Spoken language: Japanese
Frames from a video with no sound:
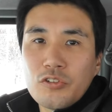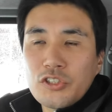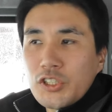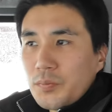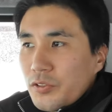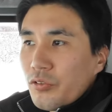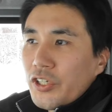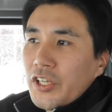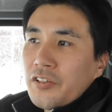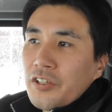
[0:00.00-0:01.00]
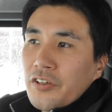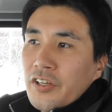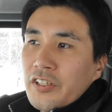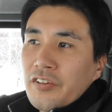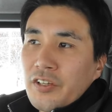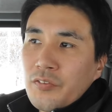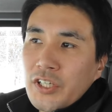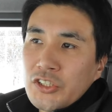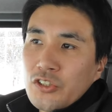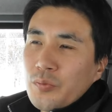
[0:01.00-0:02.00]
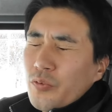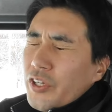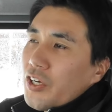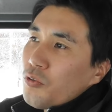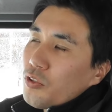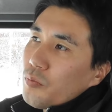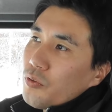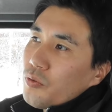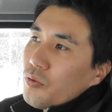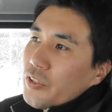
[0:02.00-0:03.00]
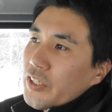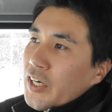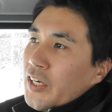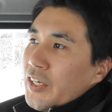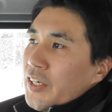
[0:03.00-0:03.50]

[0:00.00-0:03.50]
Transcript: 随分取り入れてくれるようになったよね、昔よりも。俺が子供の頃っていうか、